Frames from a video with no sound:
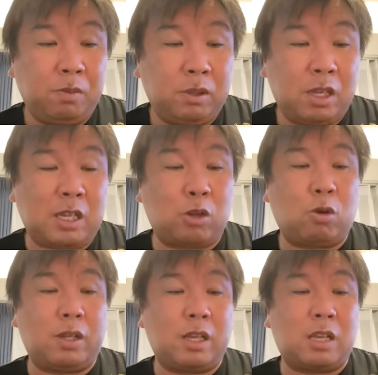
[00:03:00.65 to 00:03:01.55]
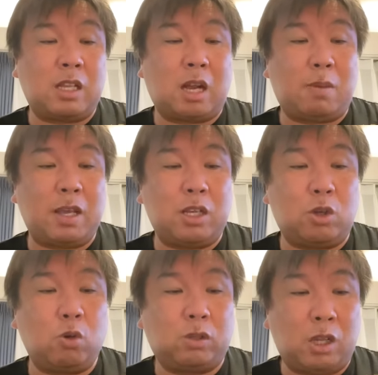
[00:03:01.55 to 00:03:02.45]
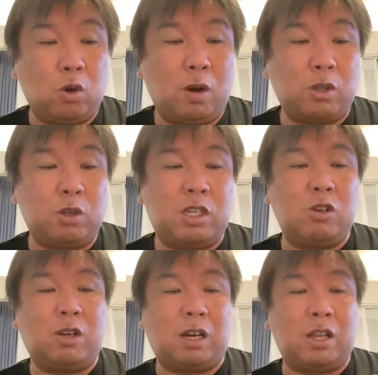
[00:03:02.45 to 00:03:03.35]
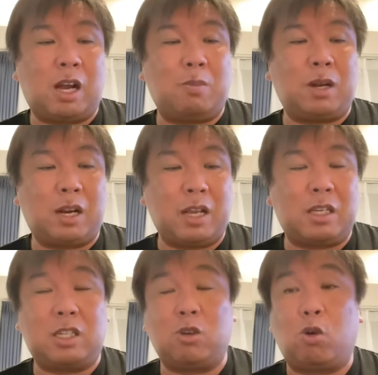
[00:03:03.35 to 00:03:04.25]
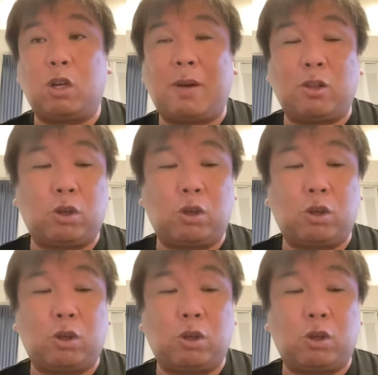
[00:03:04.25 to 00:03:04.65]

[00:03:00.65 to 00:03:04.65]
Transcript: で、佐藤がね、センター前ヒットを打って、ノーアウト1塁から中村がね、きっちり送りバントを